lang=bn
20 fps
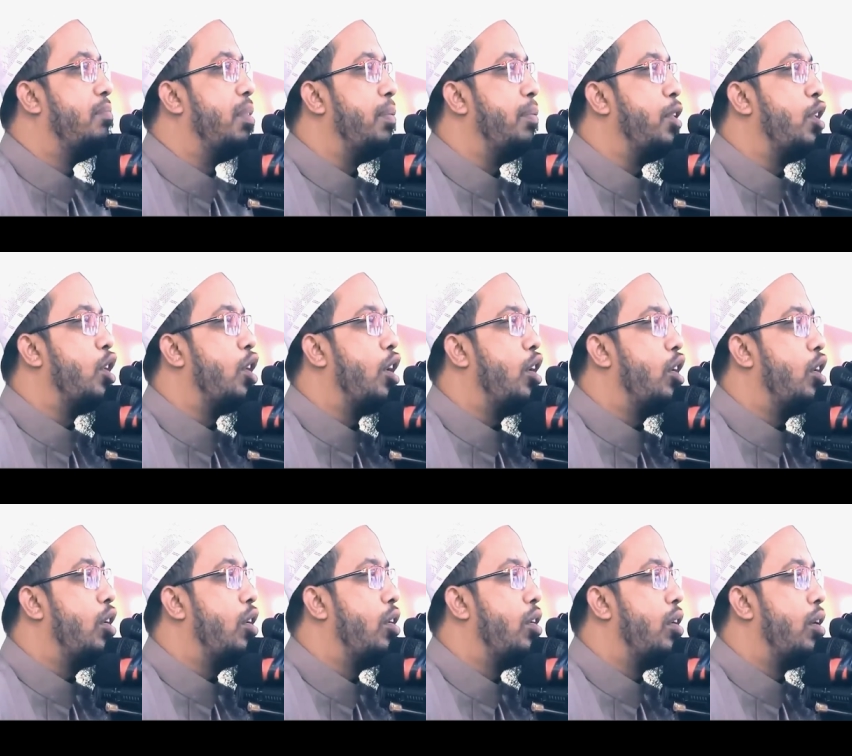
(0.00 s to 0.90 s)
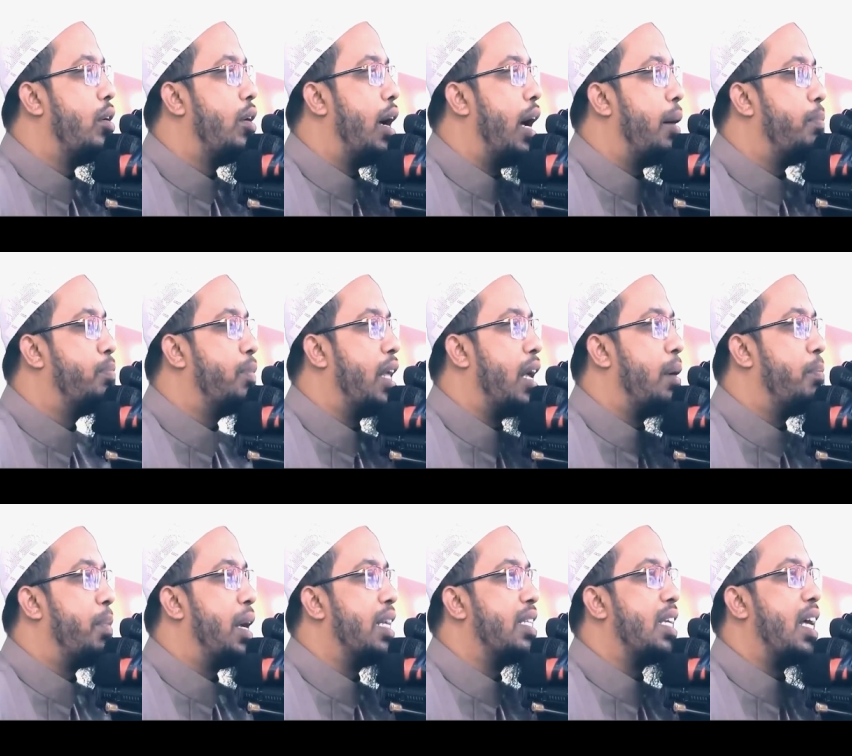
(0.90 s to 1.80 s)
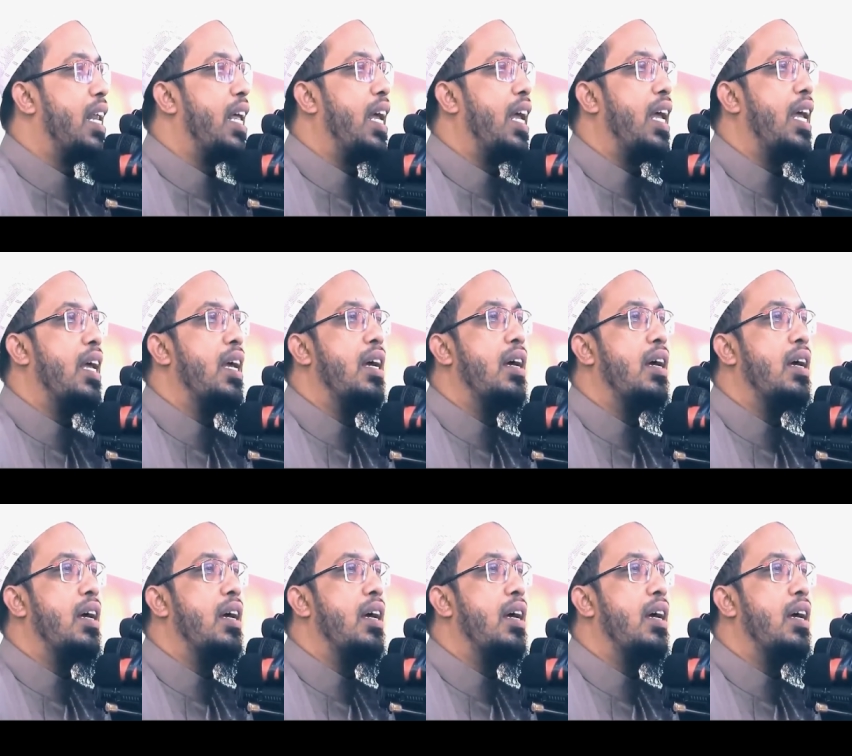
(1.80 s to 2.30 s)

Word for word: বিভিন্ন আপনার বাজারে